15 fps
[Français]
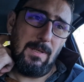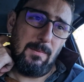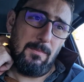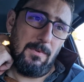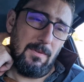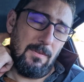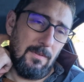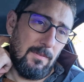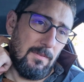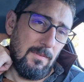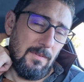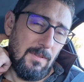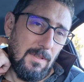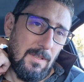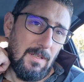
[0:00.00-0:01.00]
même euh,
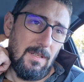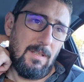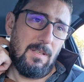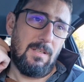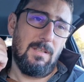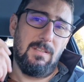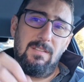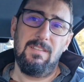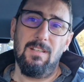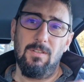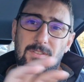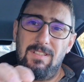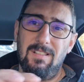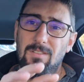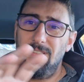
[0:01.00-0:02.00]

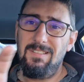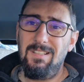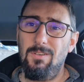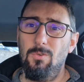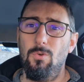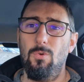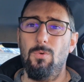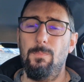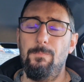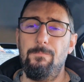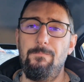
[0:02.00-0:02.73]
dans, dans, dans le lot.